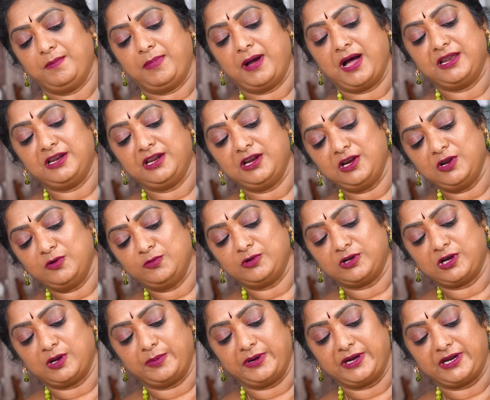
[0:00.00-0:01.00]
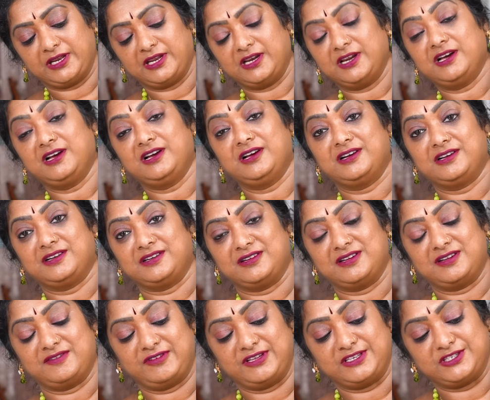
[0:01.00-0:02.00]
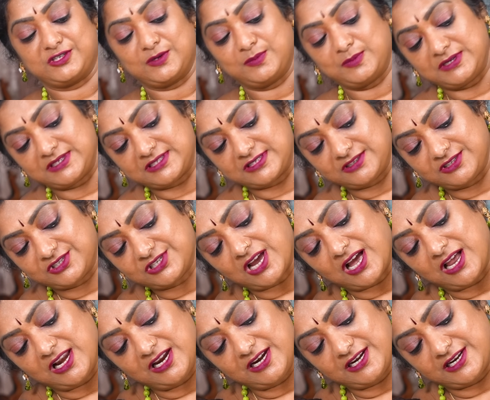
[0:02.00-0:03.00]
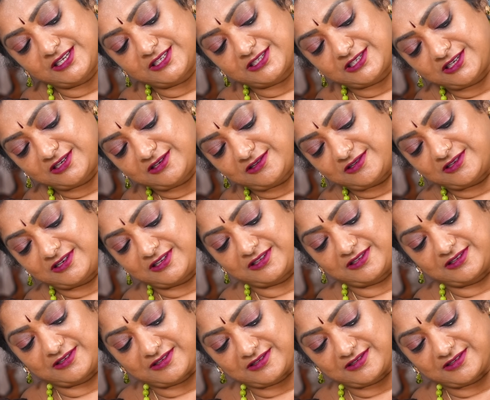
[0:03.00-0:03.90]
పాలల్లో ఉడకబెట్టిన వెజిటబుల్స్ చాలా టేస్టీగా ఉంటుంది